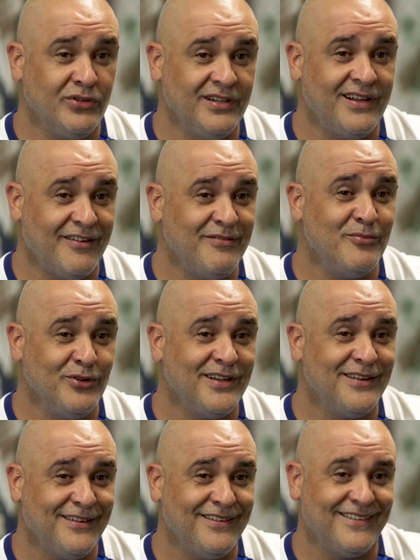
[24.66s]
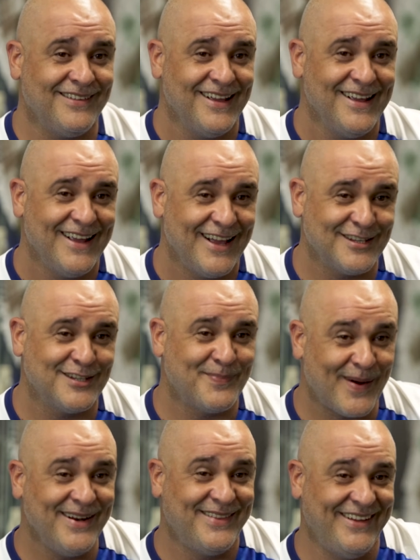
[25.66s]
muito que deve muito a essas, essas
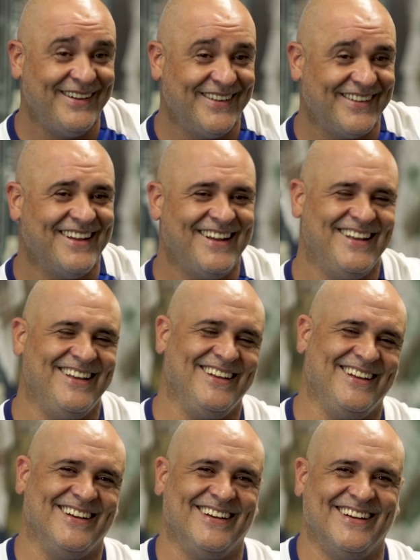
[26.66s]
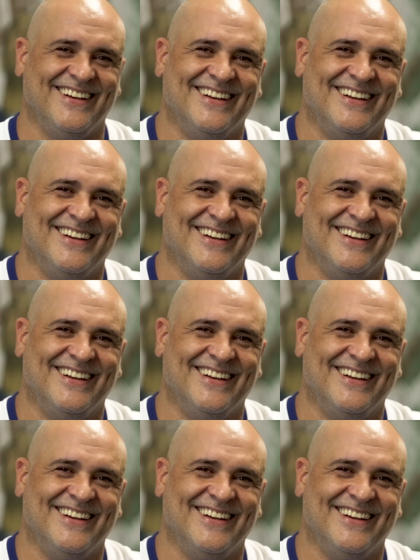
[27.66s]
partidas aí.